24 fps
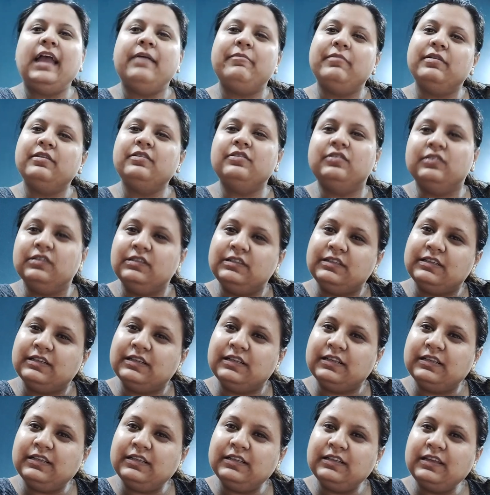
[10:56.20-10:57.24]
I'm a good
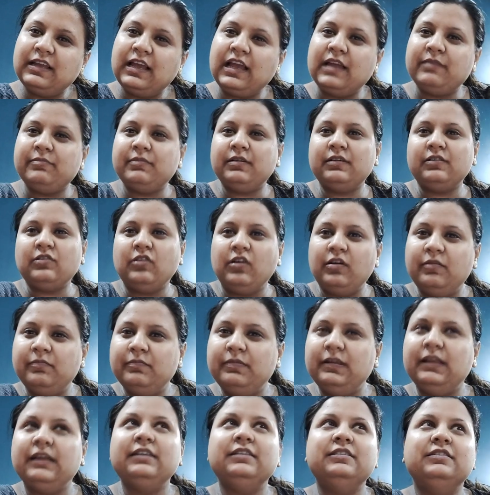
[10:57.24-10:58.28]
I'm a
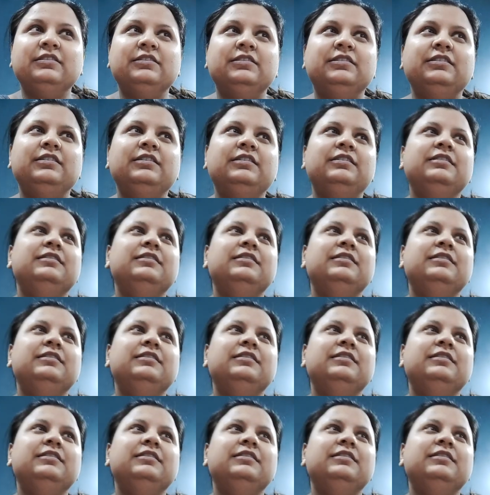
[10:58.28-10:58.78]
compliant girl.